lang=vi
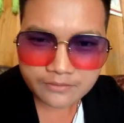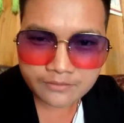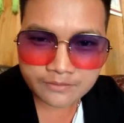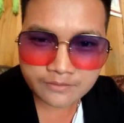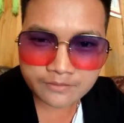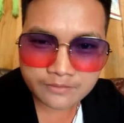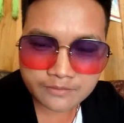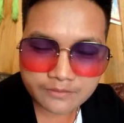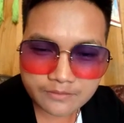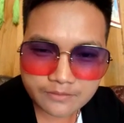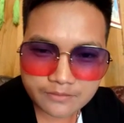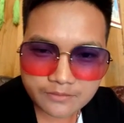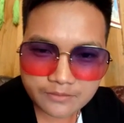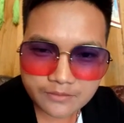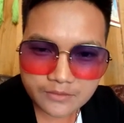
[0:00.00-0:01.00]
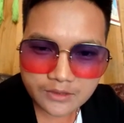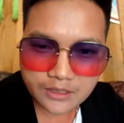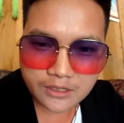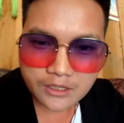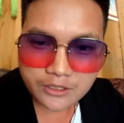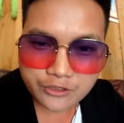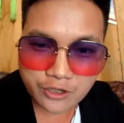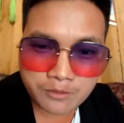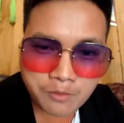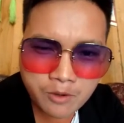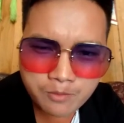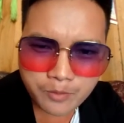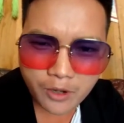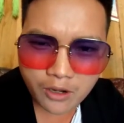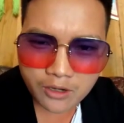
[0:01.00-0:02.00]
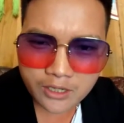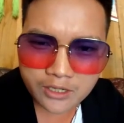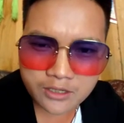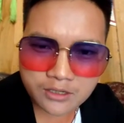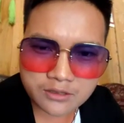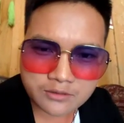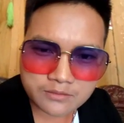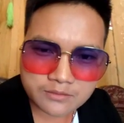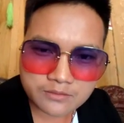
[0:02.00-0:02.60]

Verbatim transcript: ừ chọn mong bò nè